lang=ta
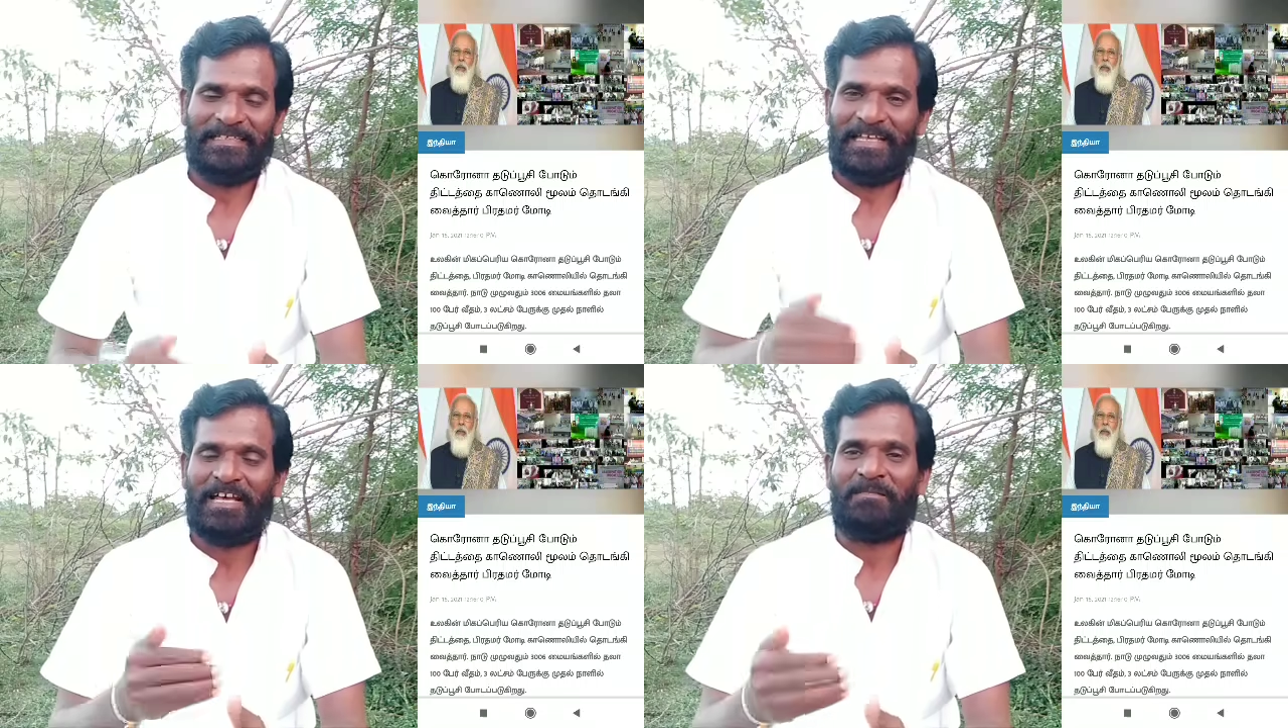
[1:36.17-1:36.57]

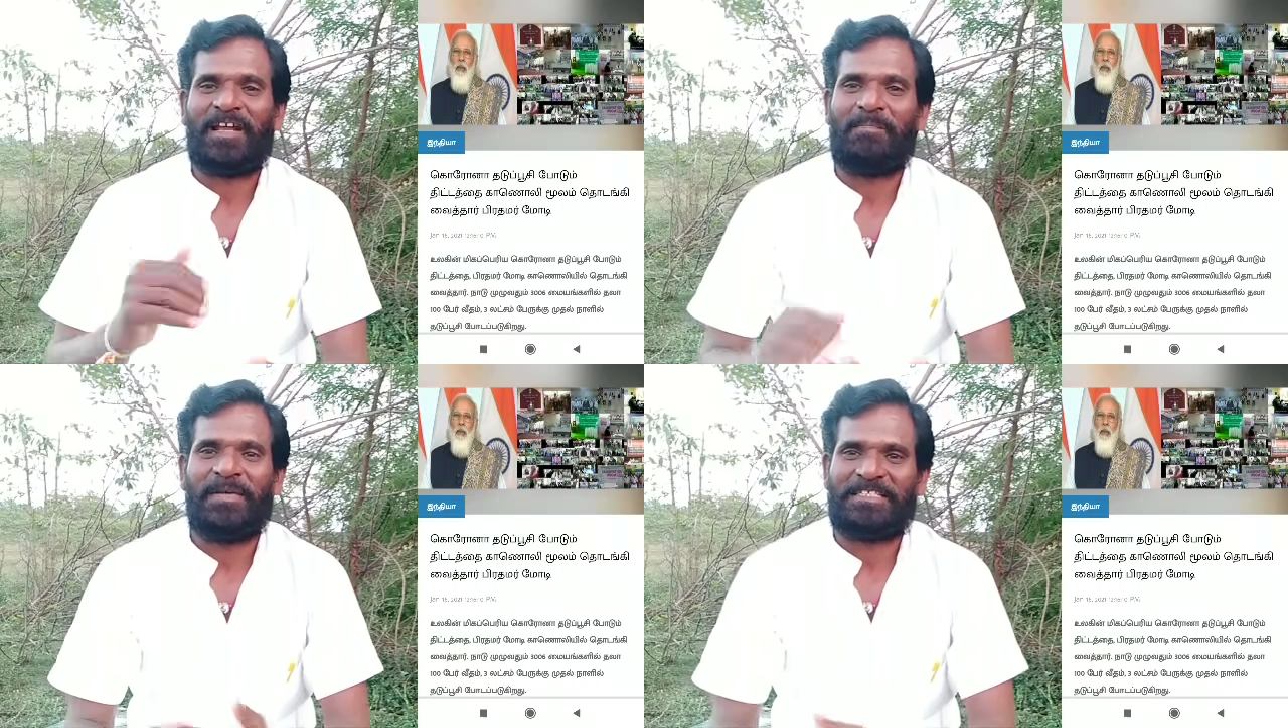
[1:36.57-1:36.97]

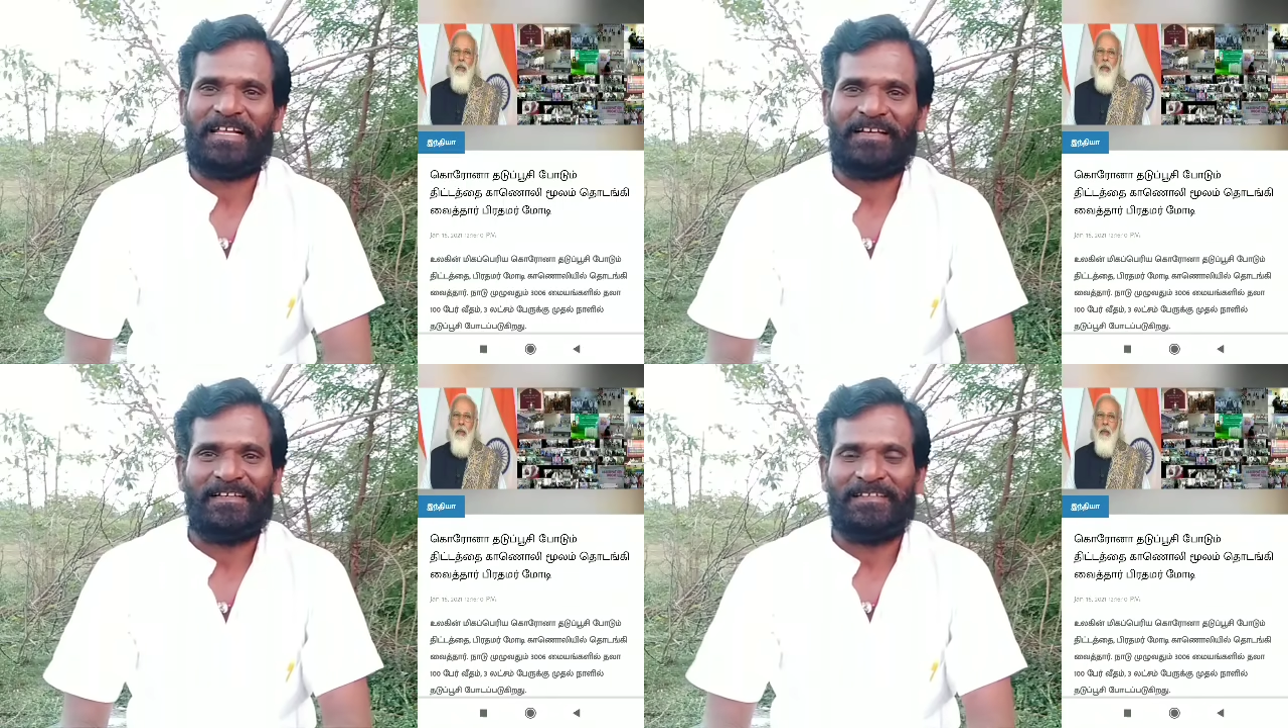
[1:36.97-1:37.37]
நேர்மாறா
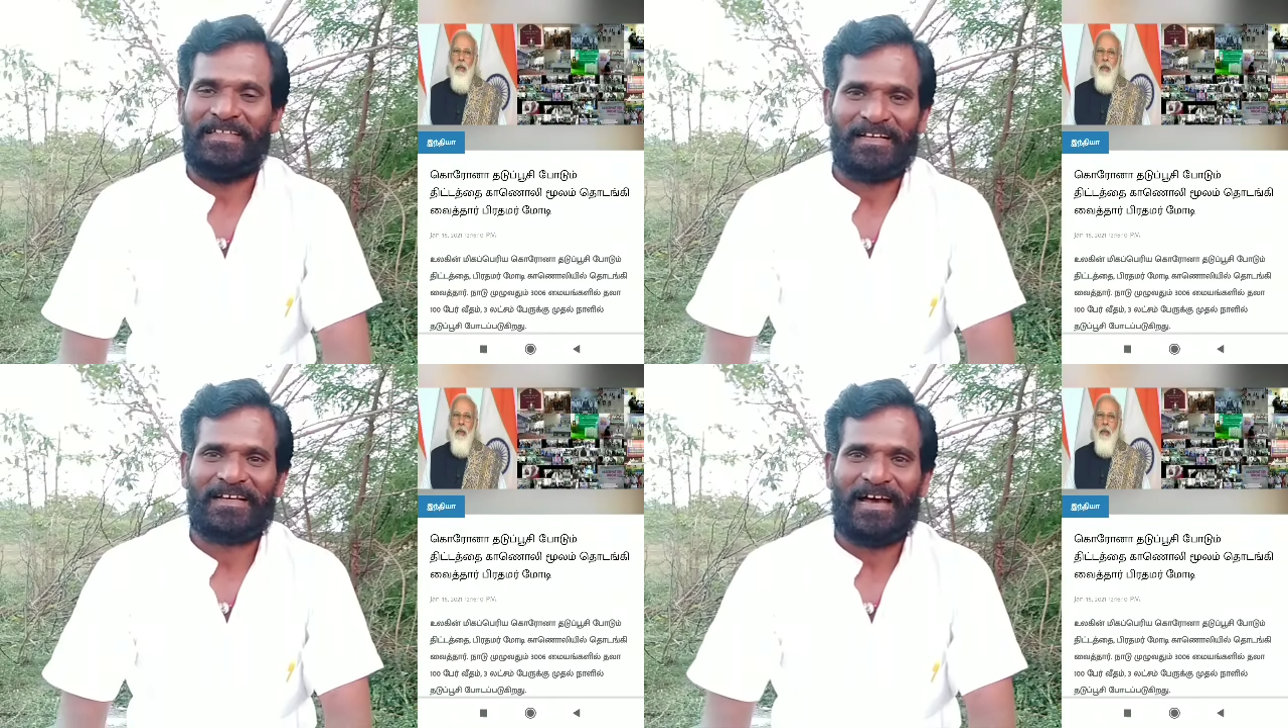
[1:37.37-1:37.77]
பேசுறாங்க
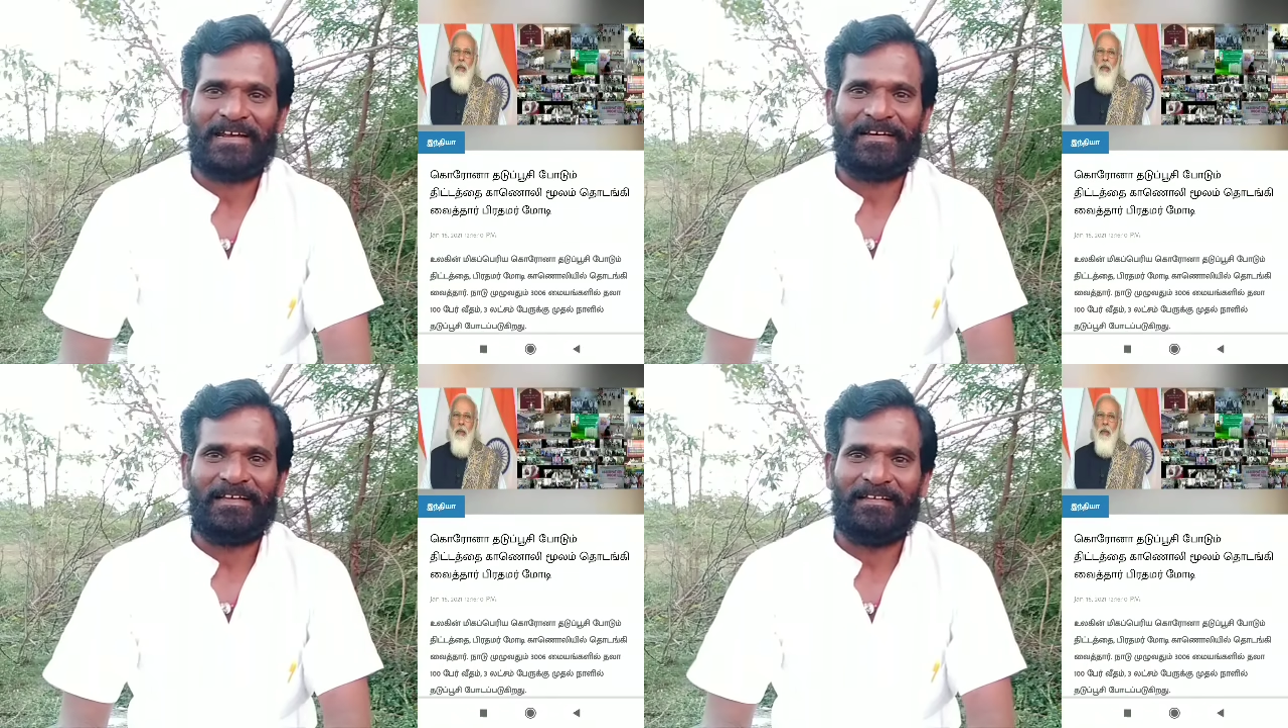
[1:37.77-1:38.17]
என்ன
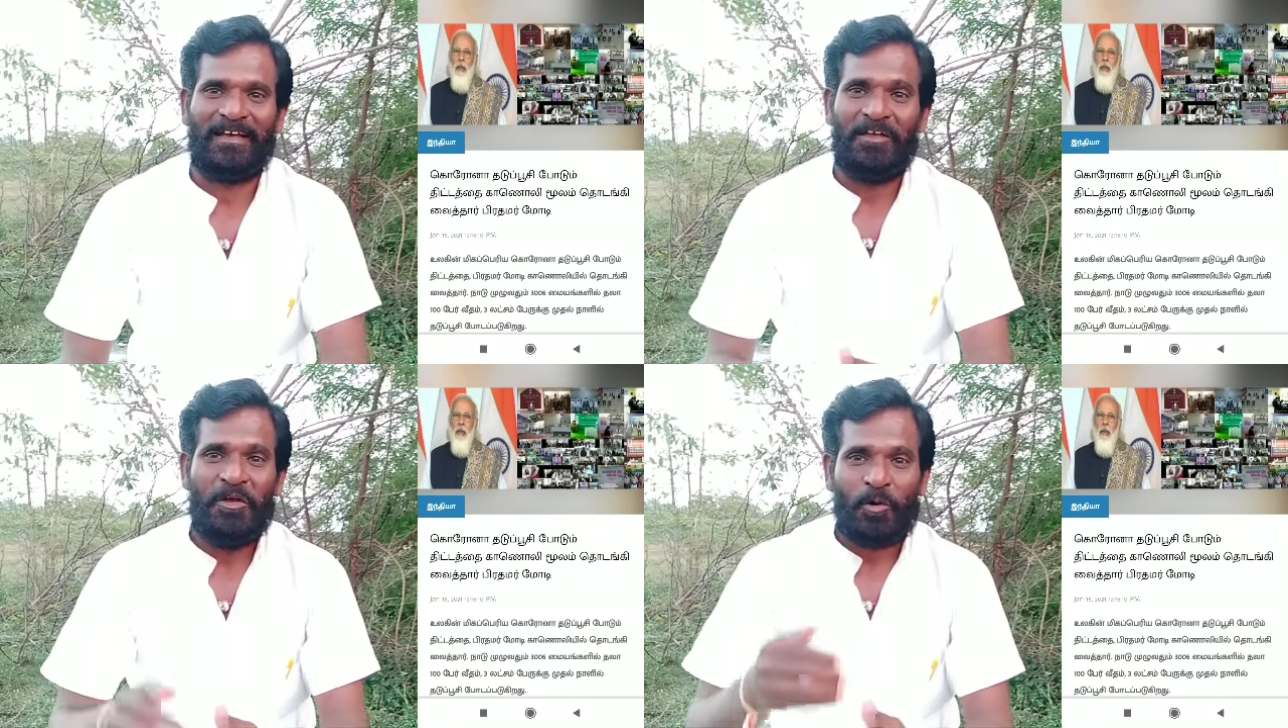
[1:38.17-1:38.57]
காரணம் கேட்டீங்கன்னா